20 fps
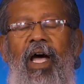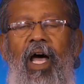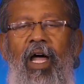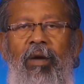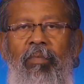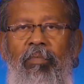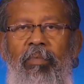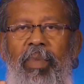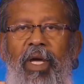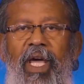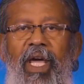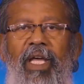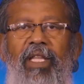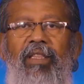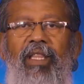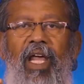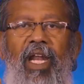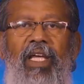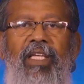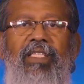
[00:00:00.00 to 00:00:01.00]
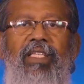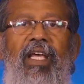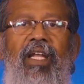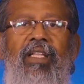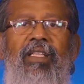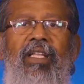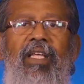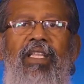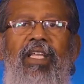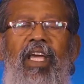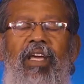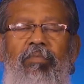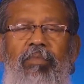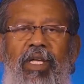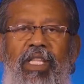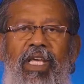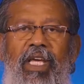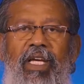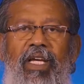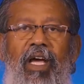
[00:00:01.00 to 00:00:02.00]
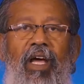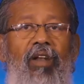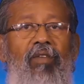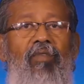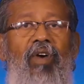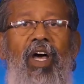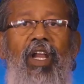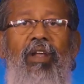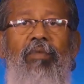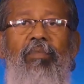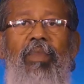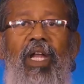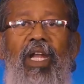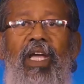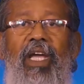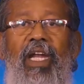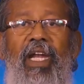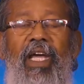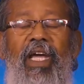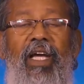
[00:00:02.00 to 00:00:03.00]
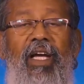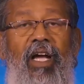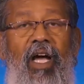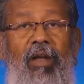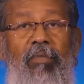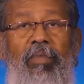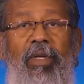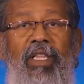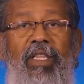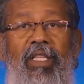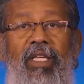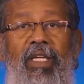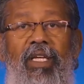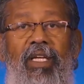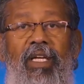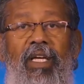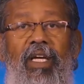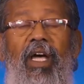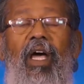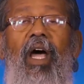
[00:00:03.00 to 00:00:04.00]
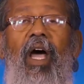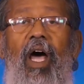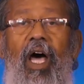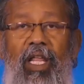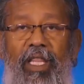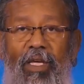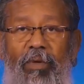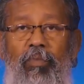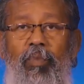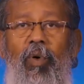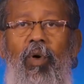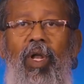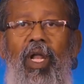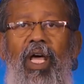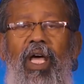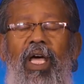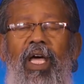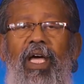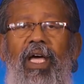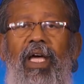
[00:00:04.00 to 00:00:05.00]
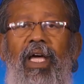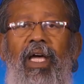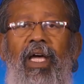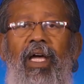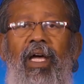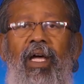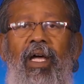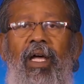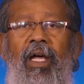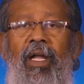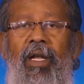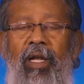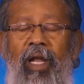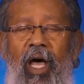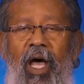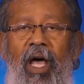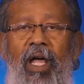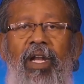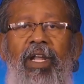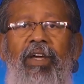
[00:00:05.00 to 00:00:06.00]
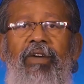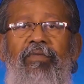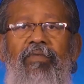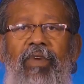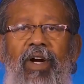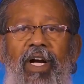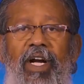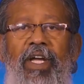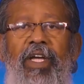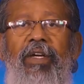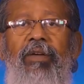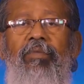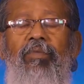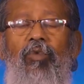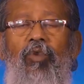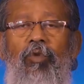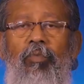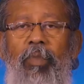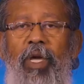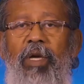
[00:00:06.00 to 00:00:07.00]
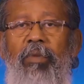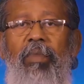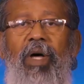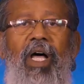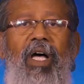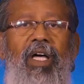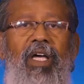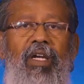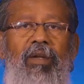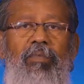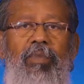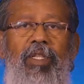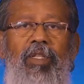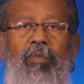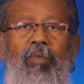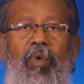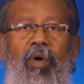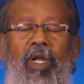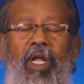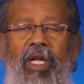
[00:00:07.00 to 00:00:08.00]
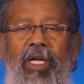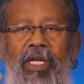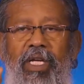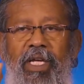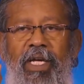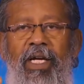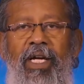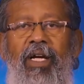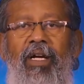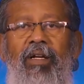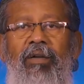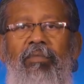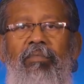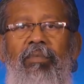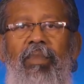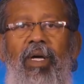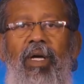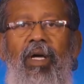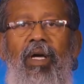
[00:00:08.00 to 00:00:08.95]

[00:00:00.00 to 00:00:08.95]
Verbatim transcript: அன்பே தலை சிறந்தது என்பதை கல்வாரி மலையிலே காண்பித்து அதை போல நானே வழியும் உண்மையுமாக இருப்பது போல நீங்களும்